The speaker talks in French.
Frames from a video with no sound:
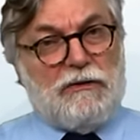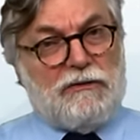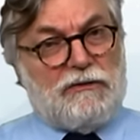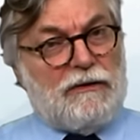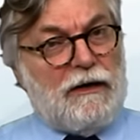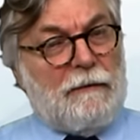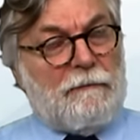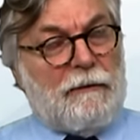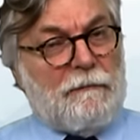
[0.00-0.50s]

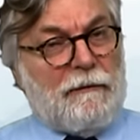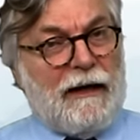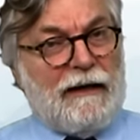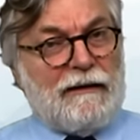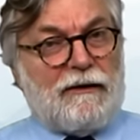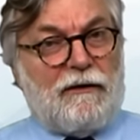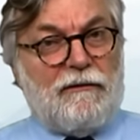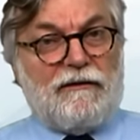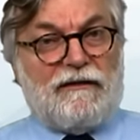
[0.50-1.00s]
C'est à peu
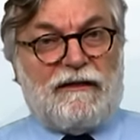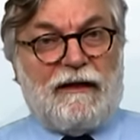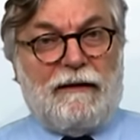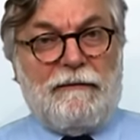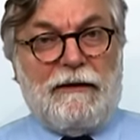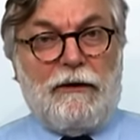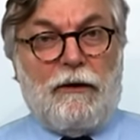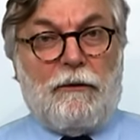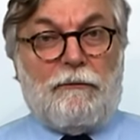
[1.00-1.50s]
près
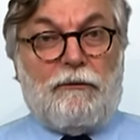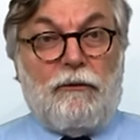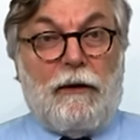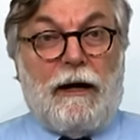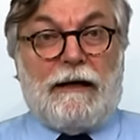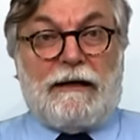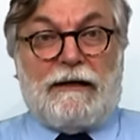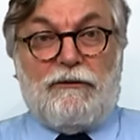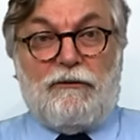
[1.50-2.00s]
35 000
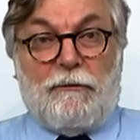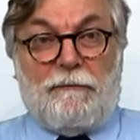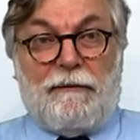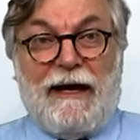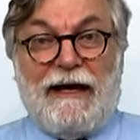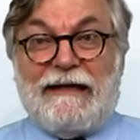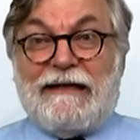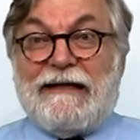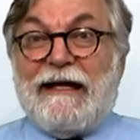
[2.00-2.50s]
emplois qui n'ont
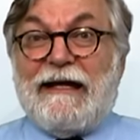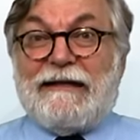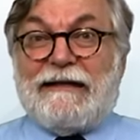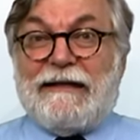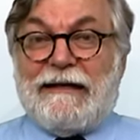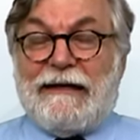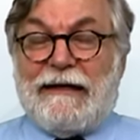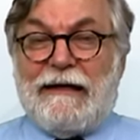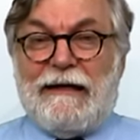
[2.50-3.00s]
pas été
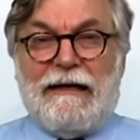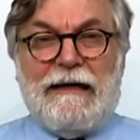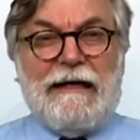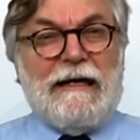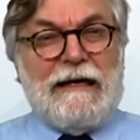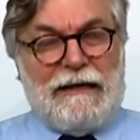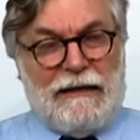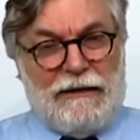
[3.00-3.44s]
intégrés.